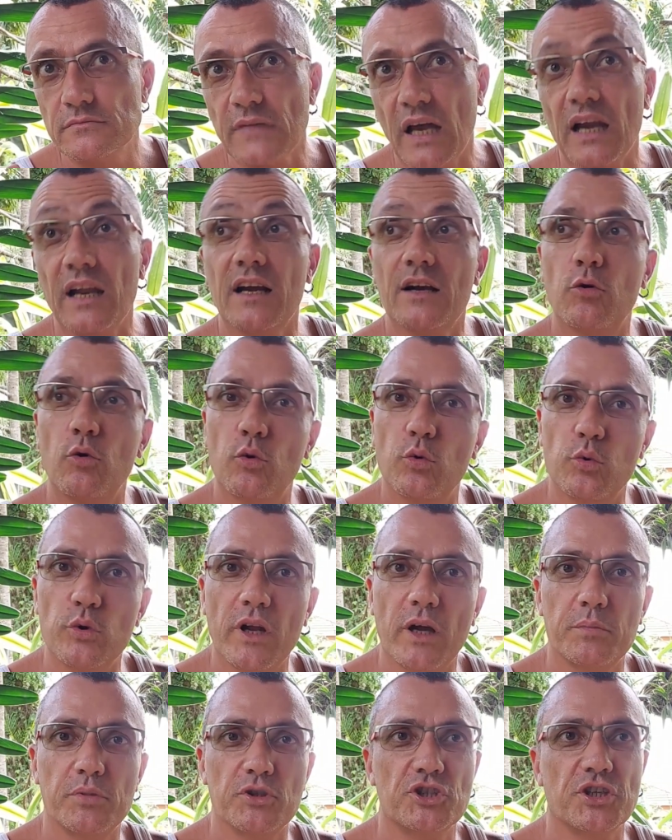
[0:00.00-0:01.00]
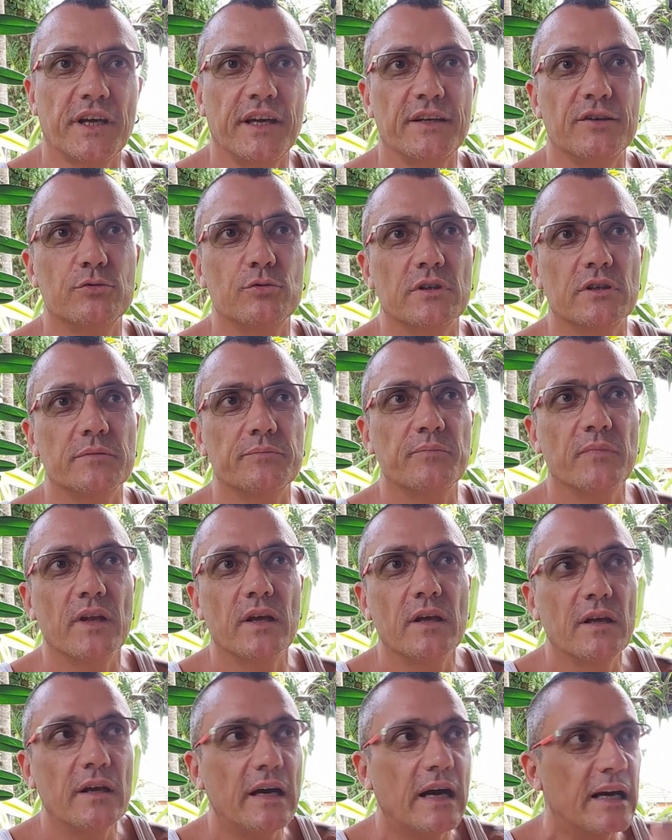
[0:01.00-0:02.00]
aller Corona-Beschränkungen.
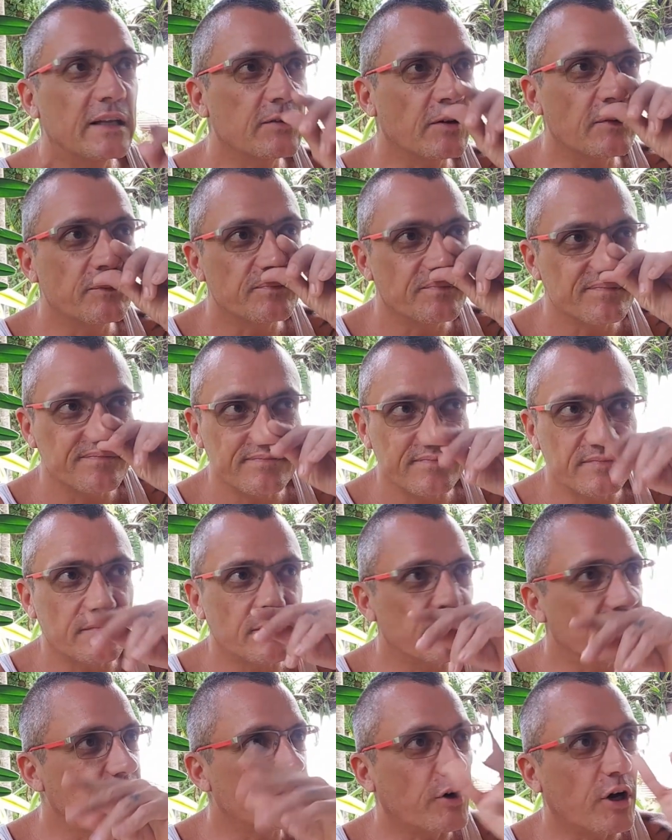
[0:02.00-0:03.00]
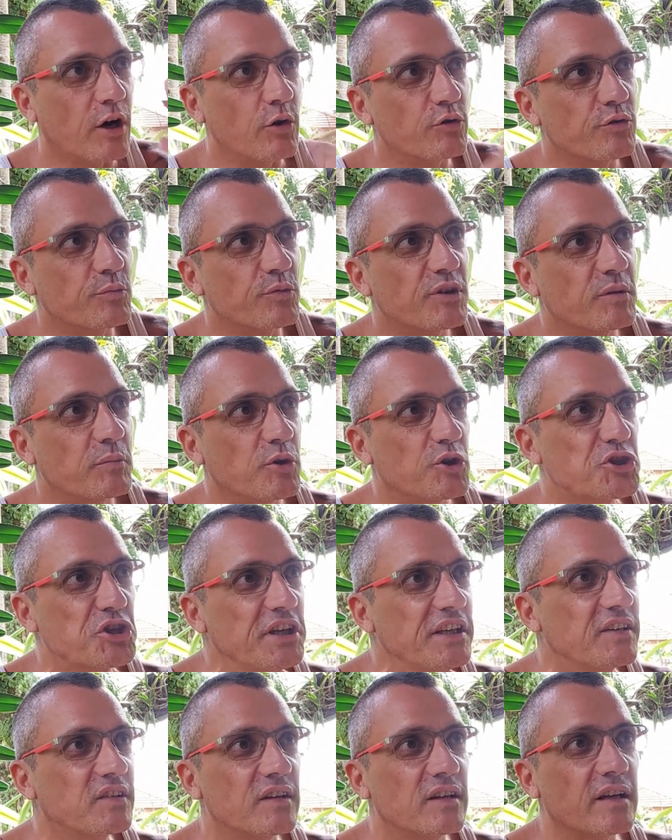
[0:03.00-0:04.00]
Also voraus muss ich mal
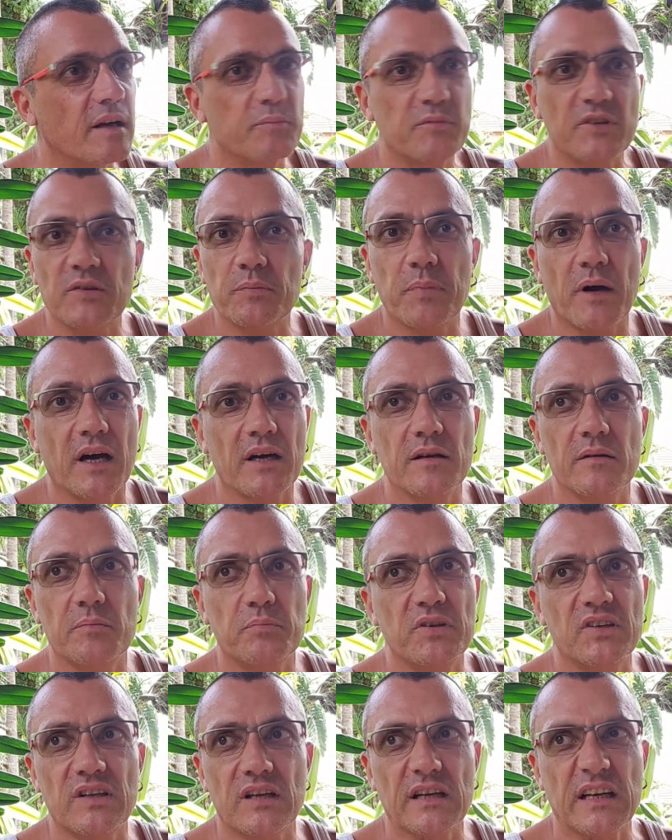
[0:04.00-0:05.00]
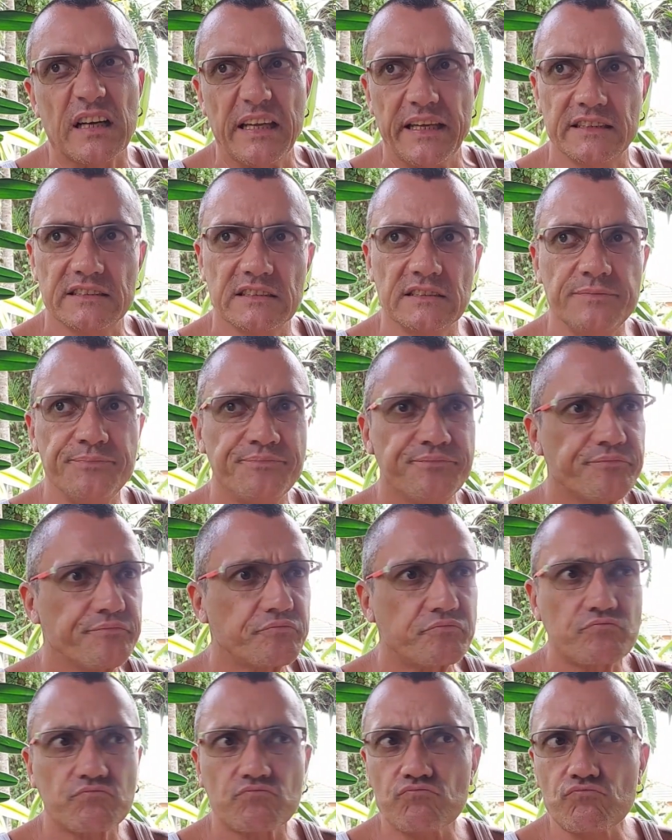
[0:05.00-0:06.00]
schießen, ich habe das paar bisschen gelesen.
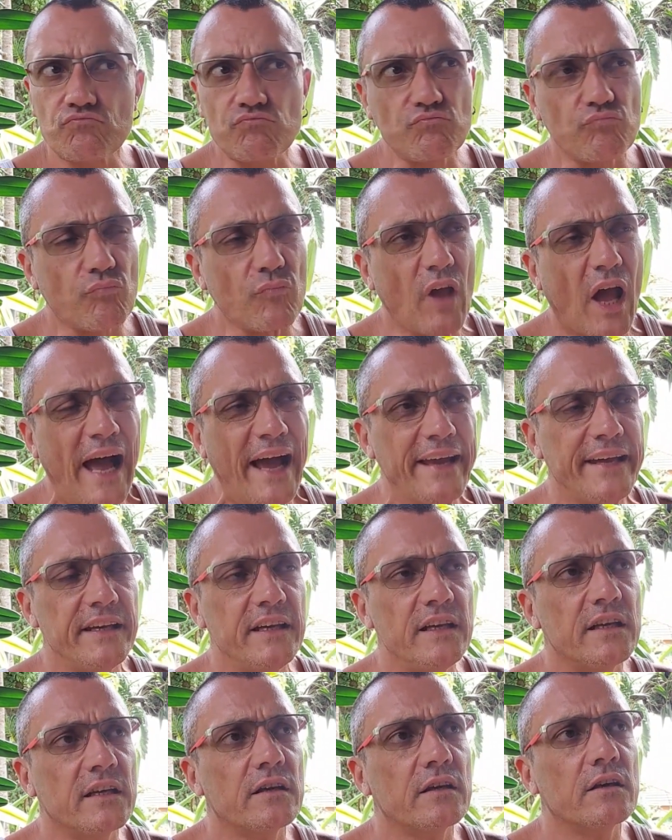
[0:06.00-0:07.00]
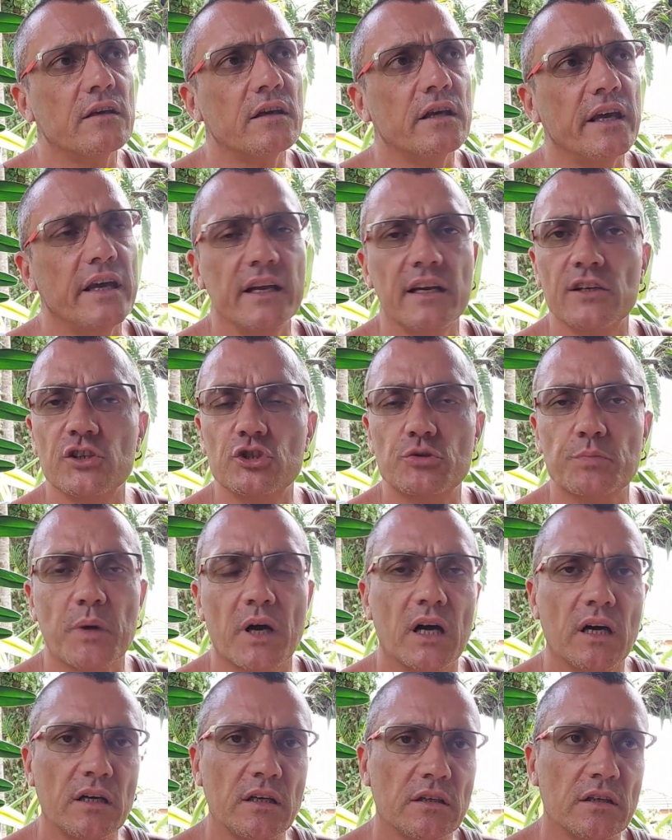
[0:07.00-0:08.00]
Einige
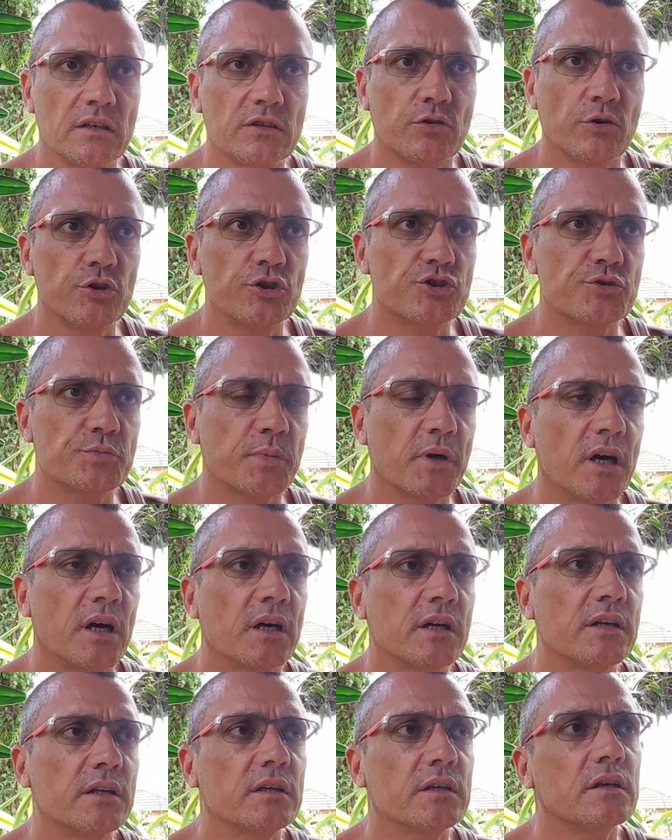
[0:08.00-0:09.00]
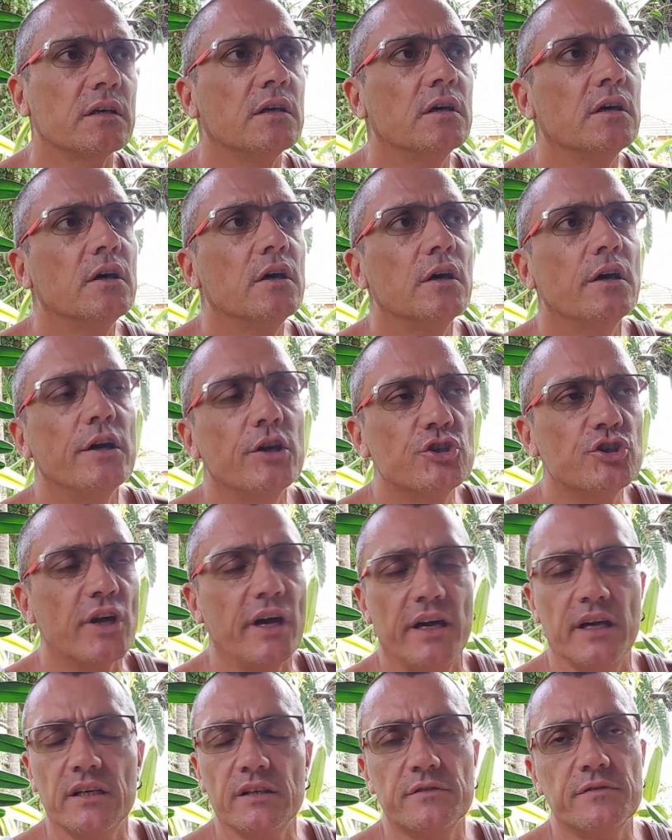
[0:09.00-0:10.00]
englischsprachige, deutschsprachige ist
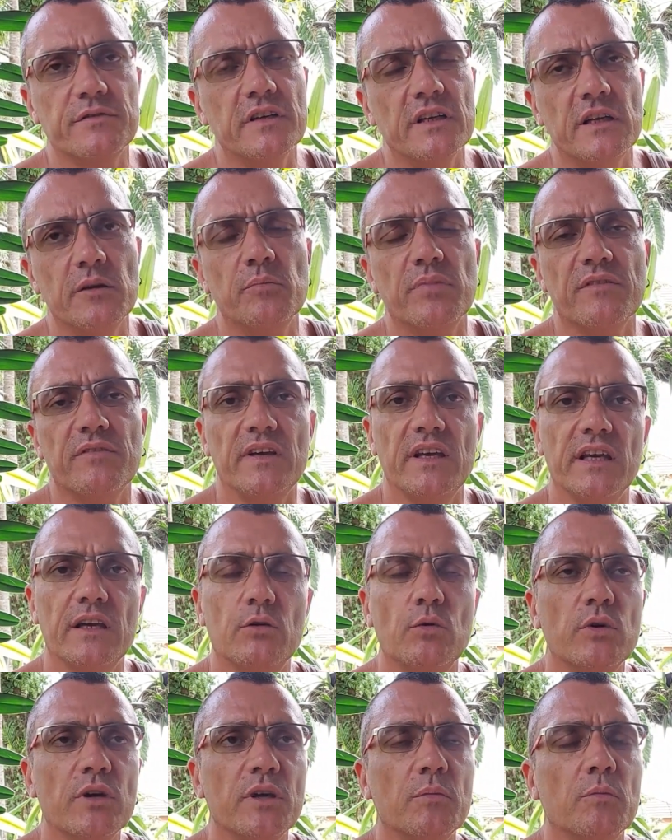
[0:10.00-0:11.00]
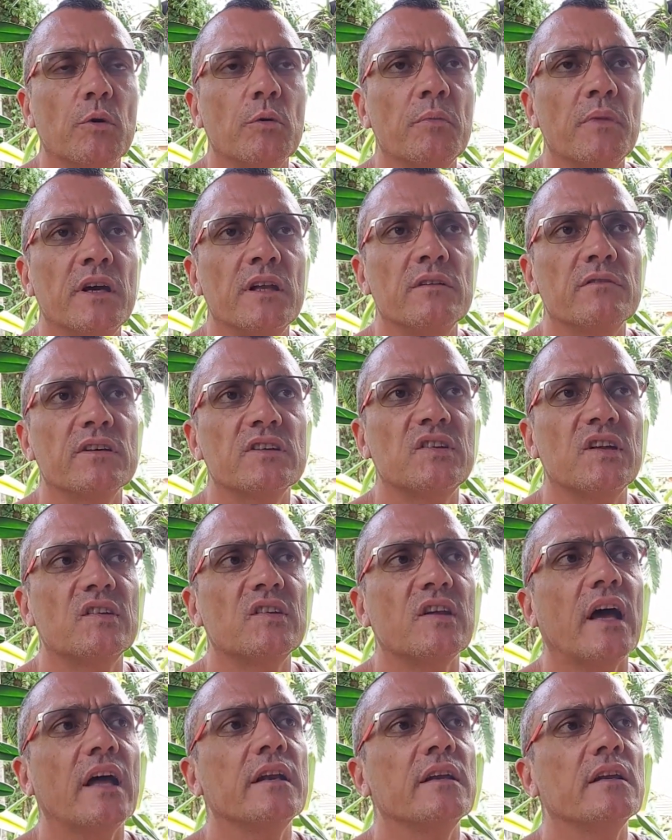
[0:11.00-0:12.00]
ja echt viel in Bewegung im Moment, was
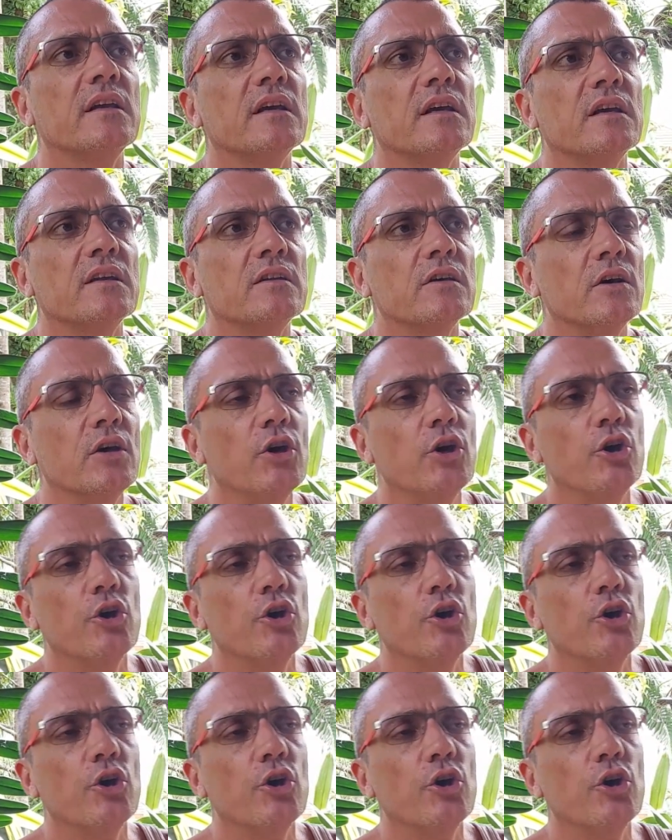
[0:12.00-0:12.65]
das angeht.